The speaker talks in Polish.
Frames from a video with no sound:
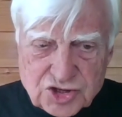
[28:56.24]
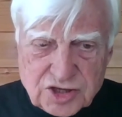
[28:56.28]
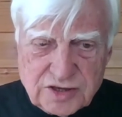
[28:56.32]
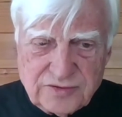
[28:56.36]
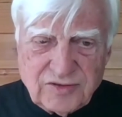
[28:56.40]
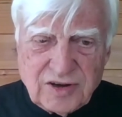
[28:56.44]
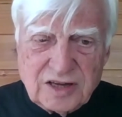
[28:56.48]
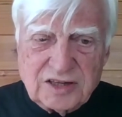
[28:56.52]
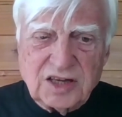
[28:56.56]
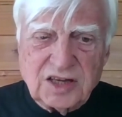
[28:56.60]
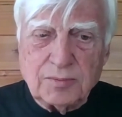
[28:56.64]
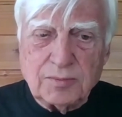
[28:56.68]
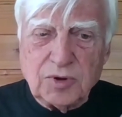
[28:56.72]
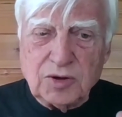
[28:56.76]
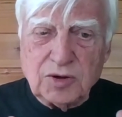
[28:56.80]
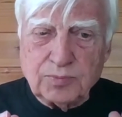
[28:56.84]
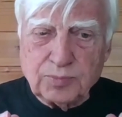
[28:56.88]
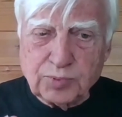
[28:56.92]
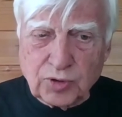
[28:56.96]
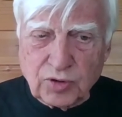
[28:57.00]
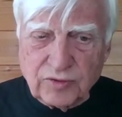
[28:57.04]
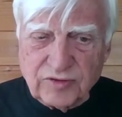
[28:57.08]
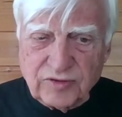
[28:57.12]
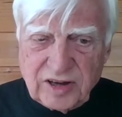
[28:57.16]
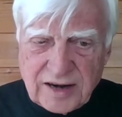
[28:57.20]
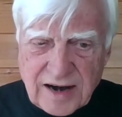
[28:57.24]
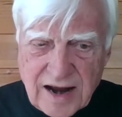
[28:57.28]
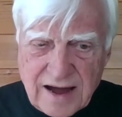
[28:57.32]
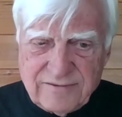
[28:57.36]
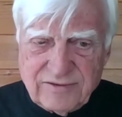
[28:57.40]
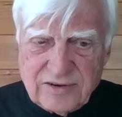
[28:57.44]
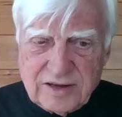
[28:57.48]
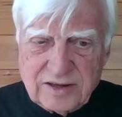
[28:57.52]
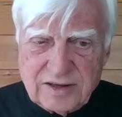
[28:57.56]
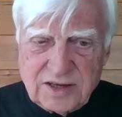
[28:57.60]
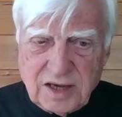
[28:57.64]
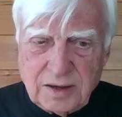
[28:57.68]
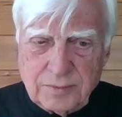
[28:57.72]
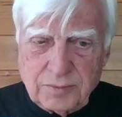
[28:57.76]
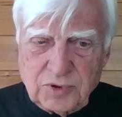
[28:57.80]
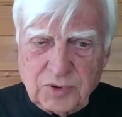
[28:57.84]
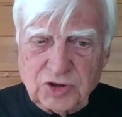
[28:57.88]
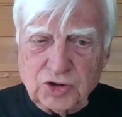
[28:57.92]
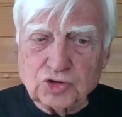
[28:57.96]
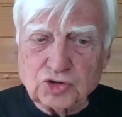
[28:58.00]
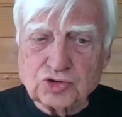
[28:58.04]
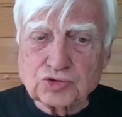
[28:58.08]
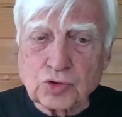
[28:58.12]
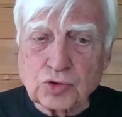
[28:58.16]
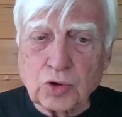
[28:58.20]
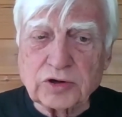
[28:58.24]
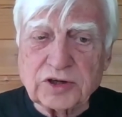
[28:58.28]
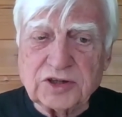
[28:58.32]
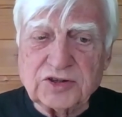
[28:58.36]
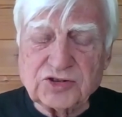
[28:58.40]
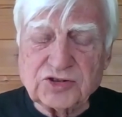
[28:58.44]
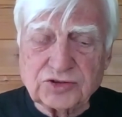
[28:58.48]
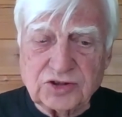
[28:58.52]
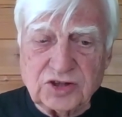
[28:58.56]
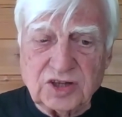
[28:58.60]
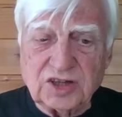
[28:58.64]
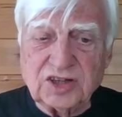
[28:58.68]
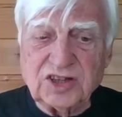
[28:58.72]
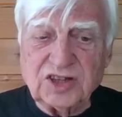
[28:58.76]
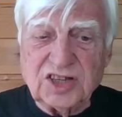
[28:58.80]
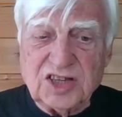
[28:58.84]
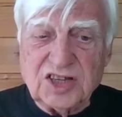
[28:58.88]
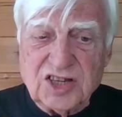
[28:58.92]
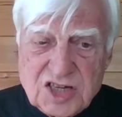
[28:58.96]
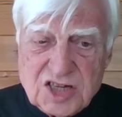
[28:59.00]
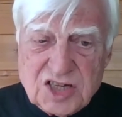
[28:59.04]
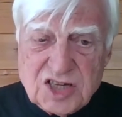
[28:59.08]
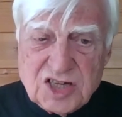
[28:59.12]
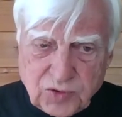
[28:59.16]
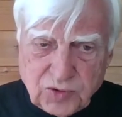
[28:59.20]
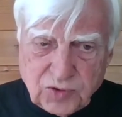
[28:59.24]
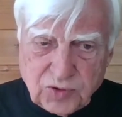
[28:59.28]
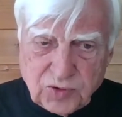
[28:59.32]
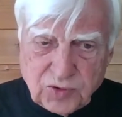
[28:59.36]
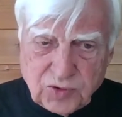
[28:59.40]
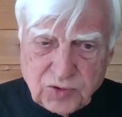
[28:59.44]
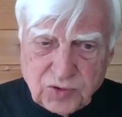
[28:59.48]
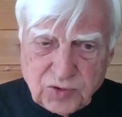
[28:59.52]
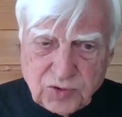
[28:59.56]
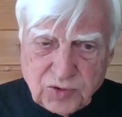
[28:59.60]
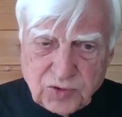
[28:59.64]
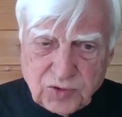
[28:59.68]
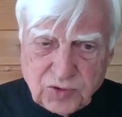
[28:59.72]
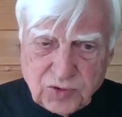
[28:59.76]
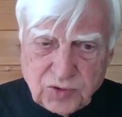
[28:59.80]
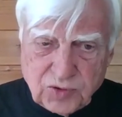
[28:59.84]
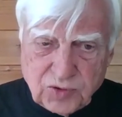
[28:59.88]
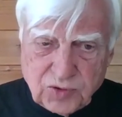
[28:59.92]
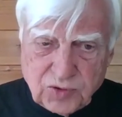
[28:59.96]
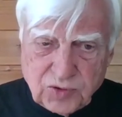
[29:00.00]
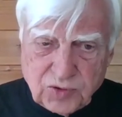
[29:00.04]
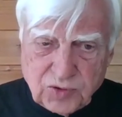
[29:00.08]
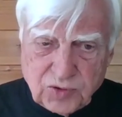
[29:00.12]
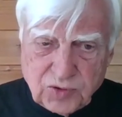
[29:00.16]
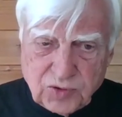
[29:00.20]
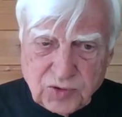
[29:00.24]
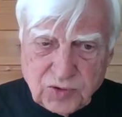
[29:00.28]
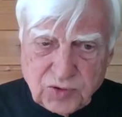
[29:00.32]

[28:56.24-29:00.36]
Dawniej myślano, że wiele się wie, dziś natomiast